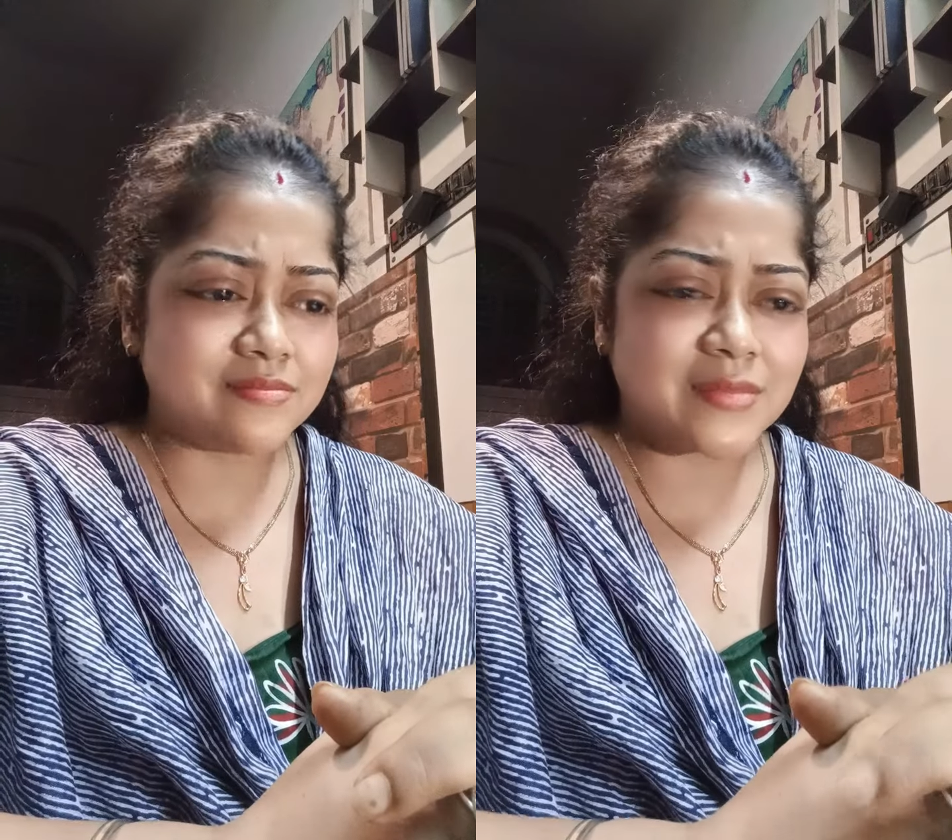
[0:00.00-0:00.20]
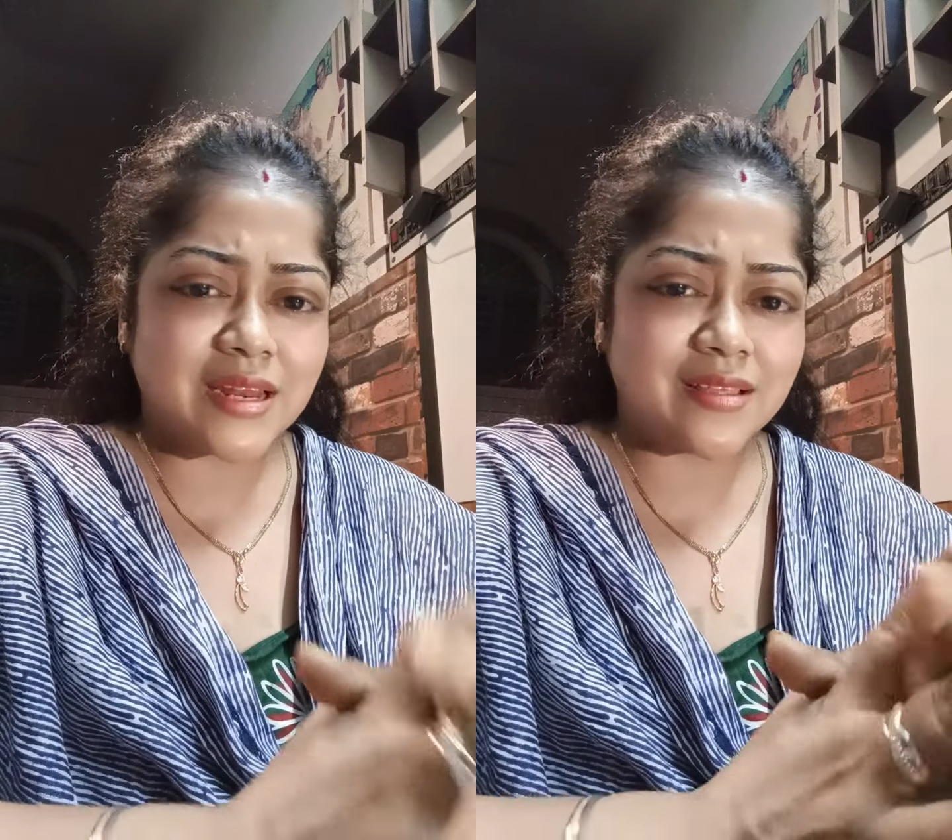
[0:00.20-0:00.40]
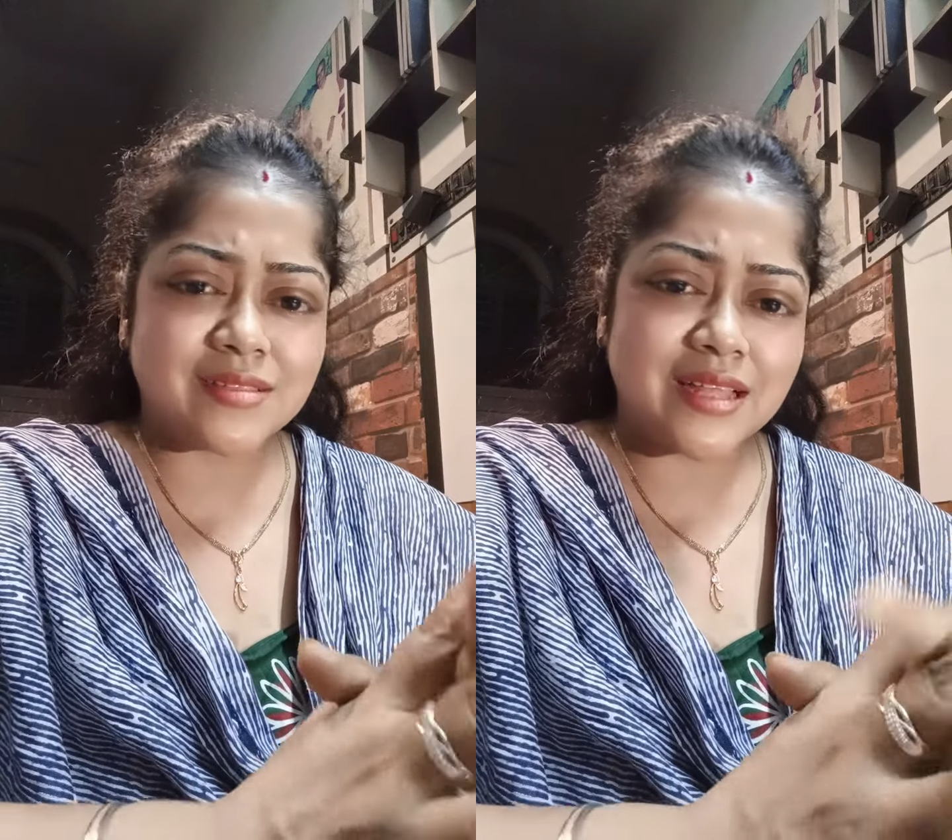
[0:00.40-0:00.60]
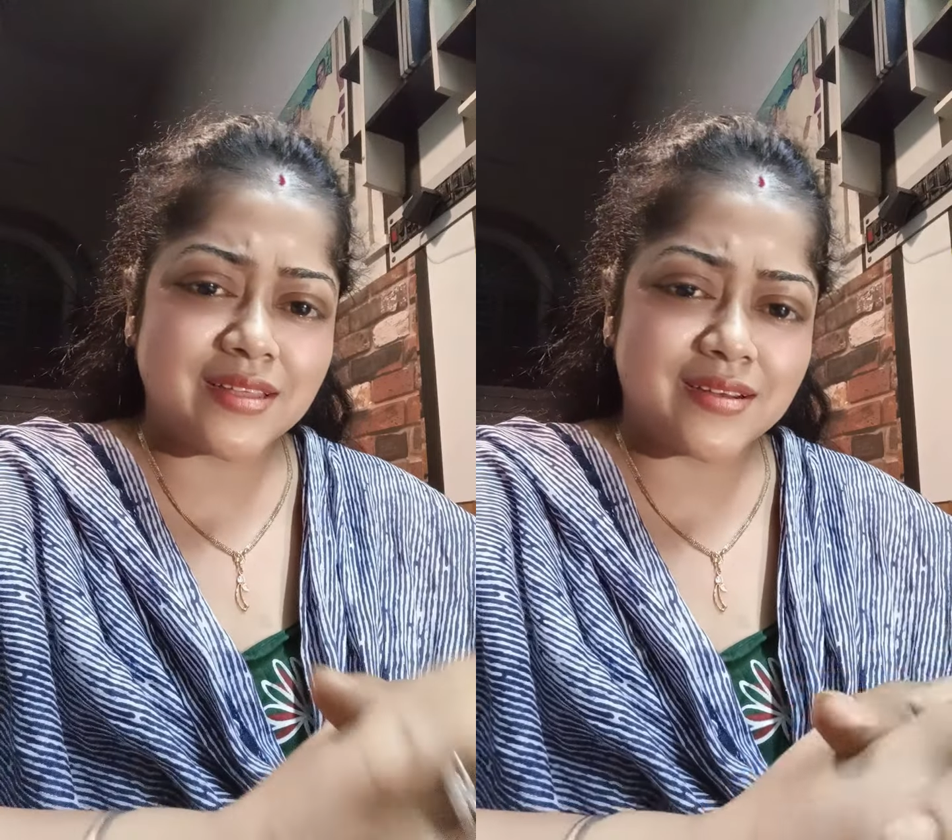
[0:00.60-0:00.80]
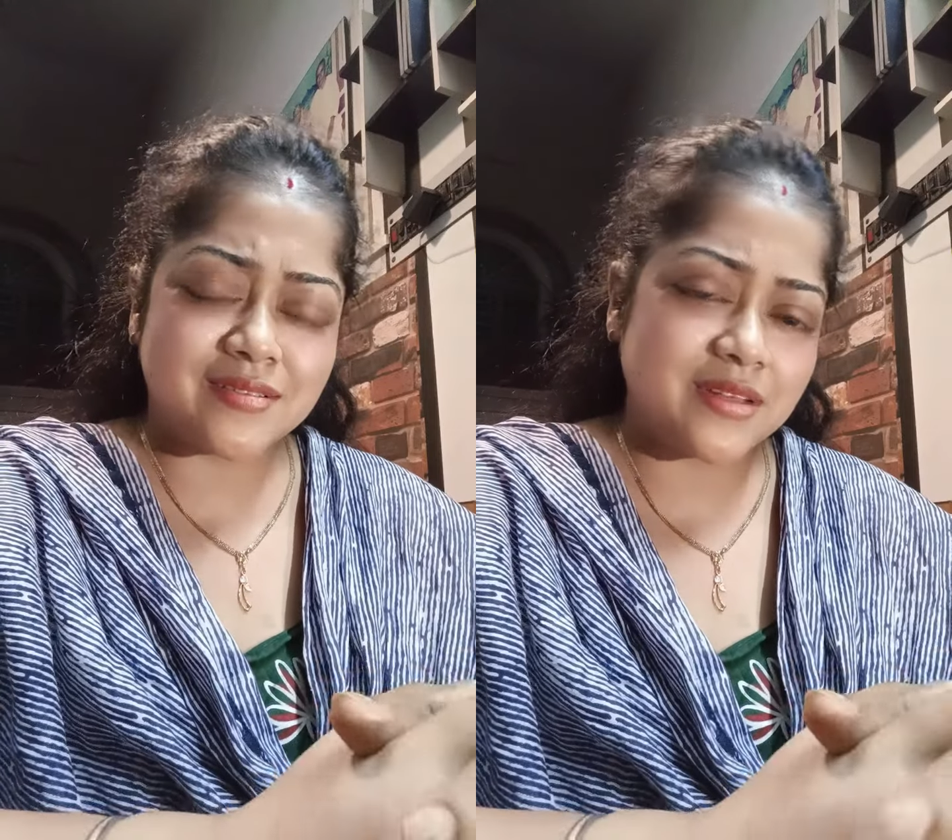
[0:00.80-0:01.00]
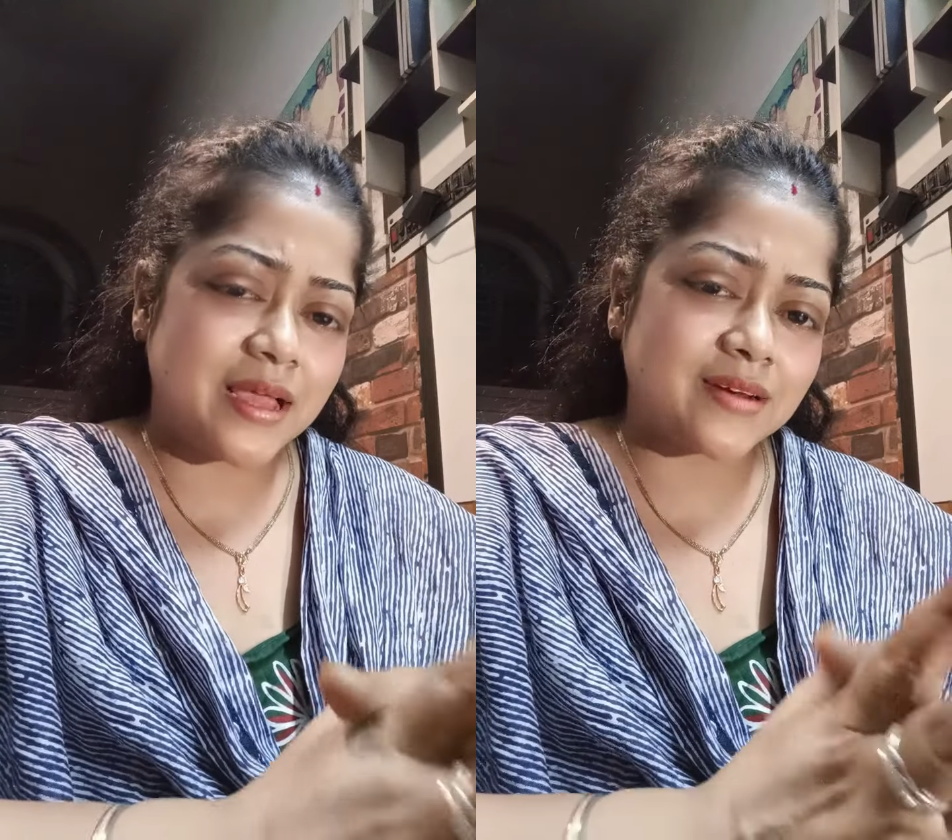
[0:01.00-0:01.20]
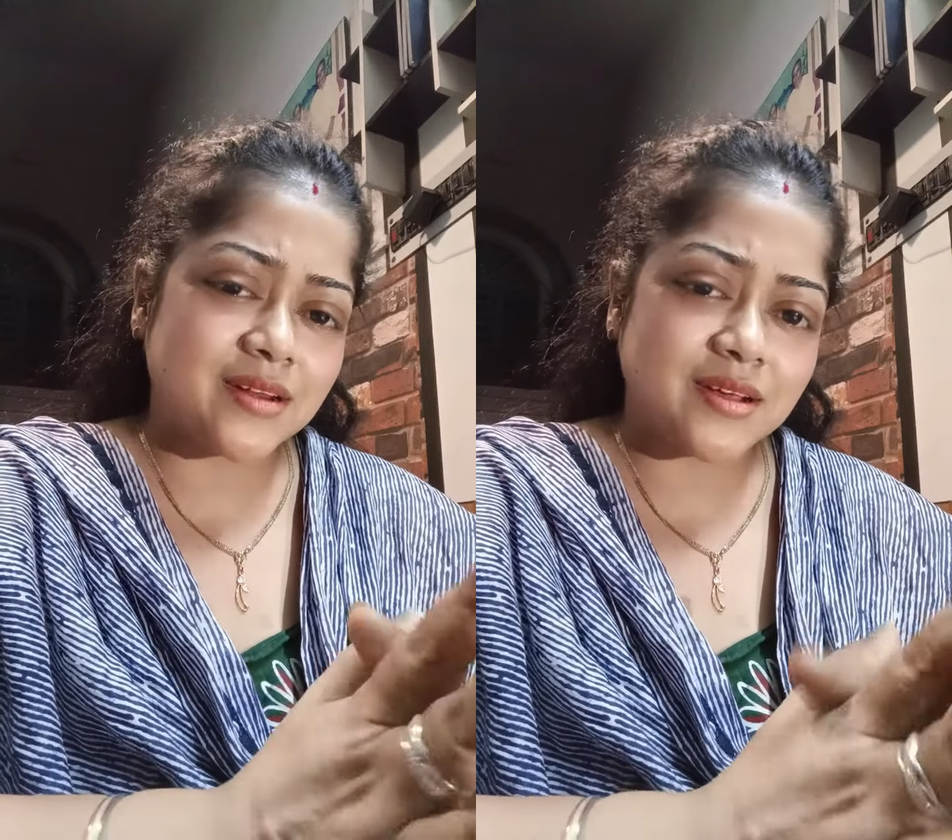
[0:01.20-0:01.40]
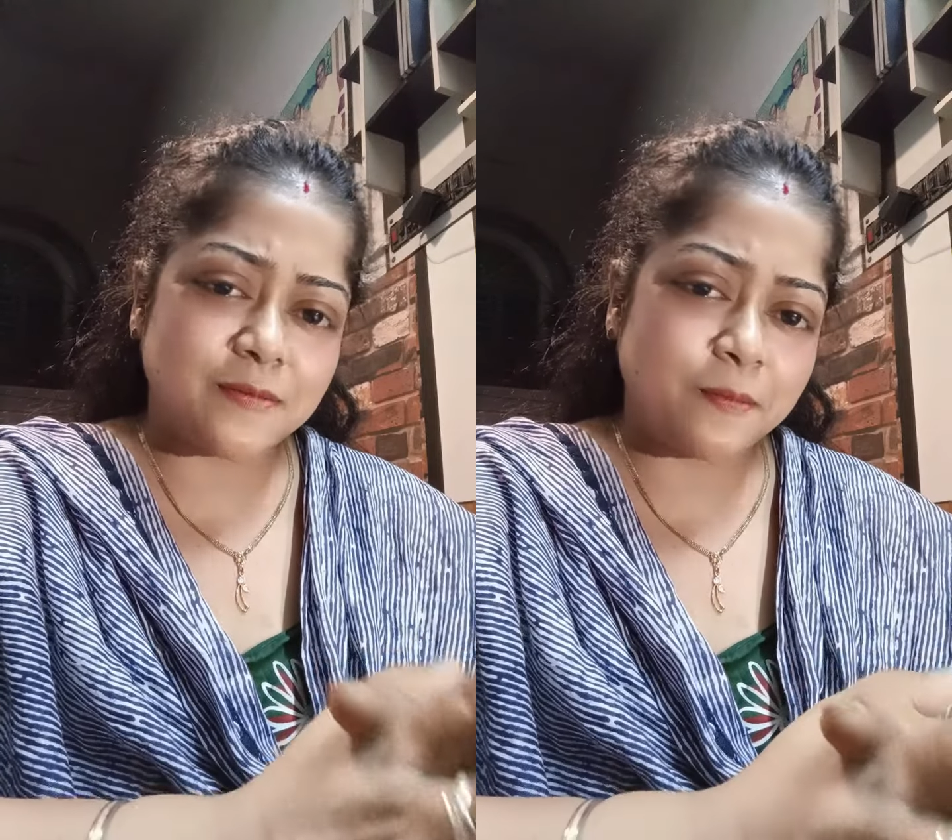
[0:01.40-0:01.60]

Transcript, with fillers: মানে তাদের একটা